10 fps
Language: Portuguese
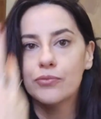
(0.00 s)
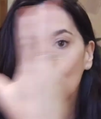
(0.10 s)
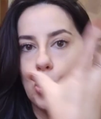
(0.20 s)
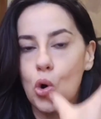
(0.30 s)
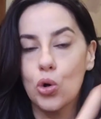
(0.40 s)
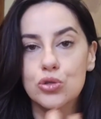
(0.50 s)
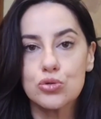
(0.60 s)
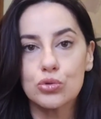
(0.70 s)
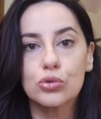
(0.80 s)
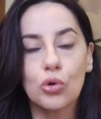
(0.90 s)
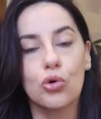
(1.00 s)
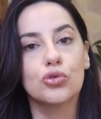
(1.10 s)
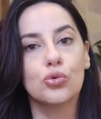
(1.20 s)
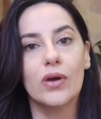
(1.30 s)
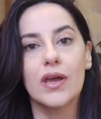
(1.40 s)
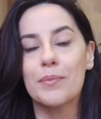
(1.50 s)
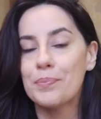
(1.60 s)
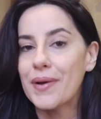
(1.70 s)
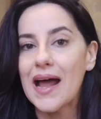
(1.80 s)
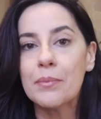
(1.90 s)
No rosto todo,
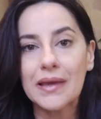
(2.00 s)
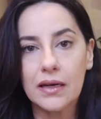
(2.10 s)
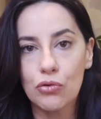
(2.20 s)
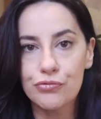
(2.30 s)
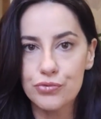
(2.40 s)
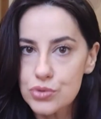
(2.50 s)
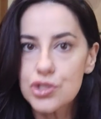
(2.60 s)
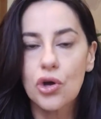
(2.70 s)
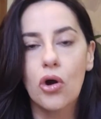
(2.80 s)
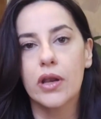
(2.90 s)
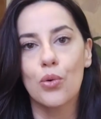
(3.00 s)
pra mim não funciona.